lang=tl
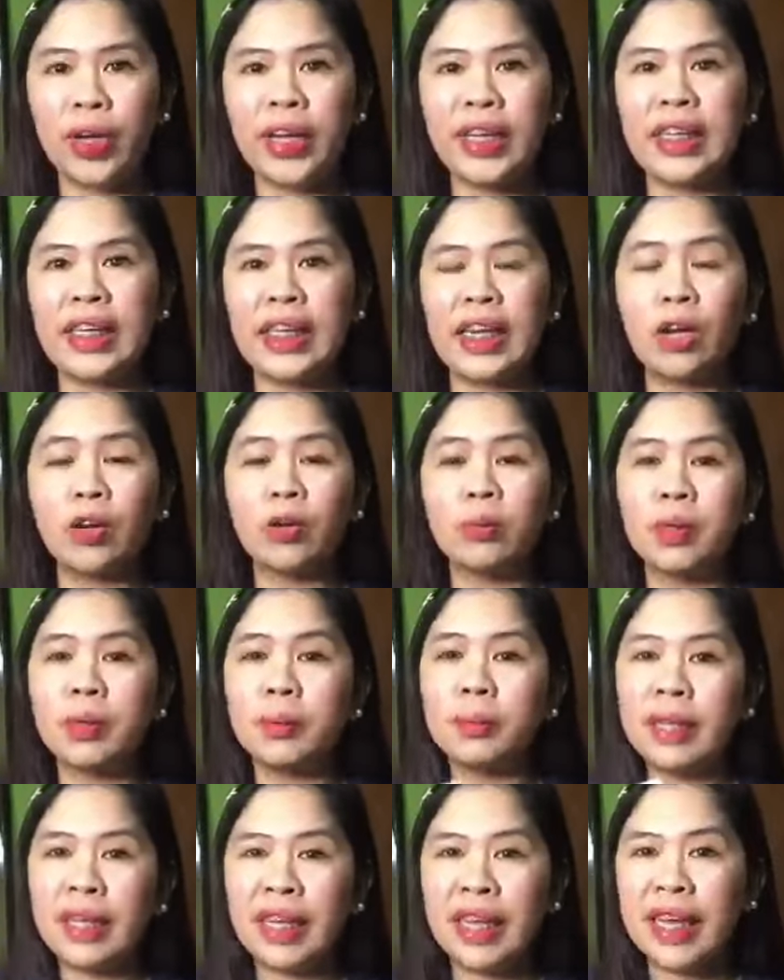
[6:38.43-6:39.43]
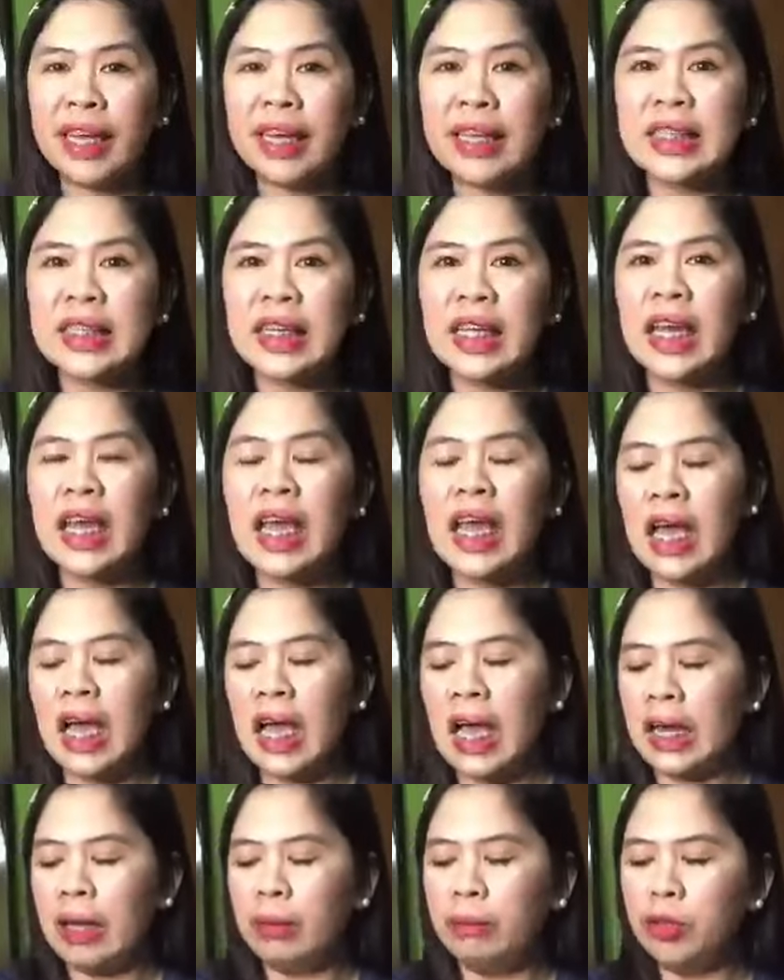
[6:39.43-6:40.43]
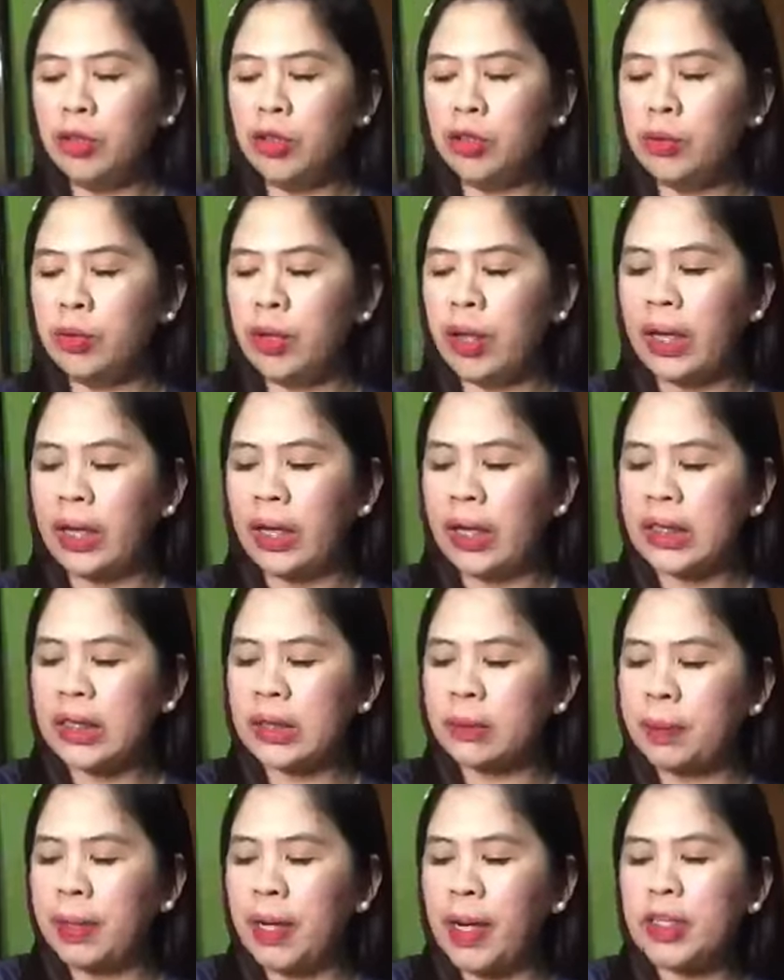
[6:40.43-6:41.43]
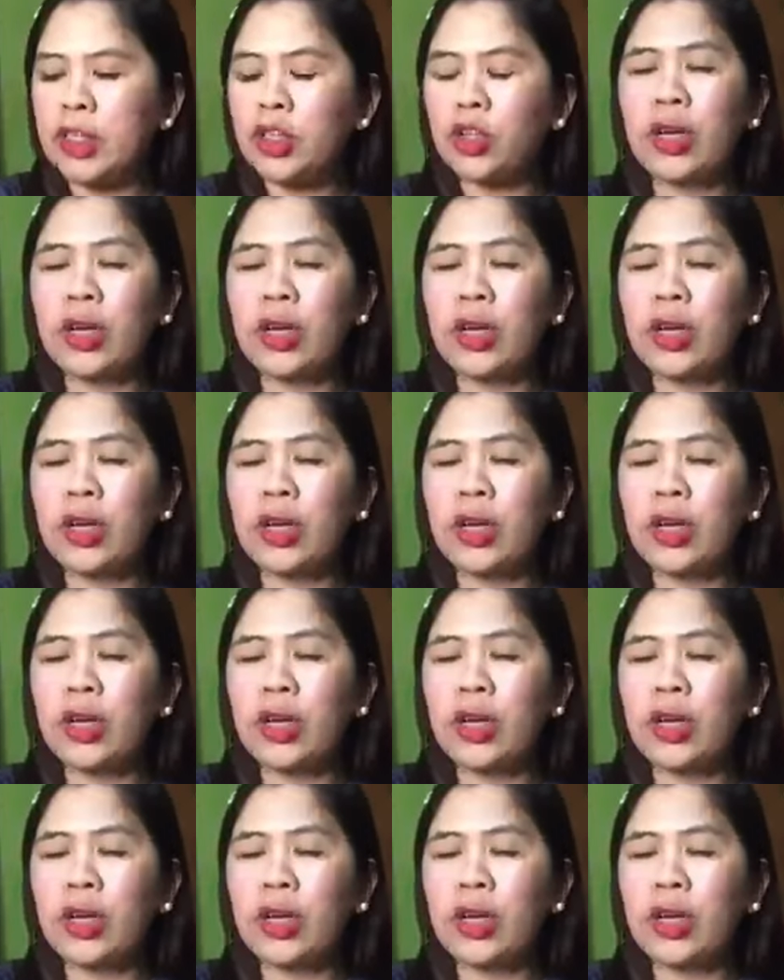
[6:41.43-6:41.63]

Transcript: hindi na ako bibili kasi alam nyo yun na experience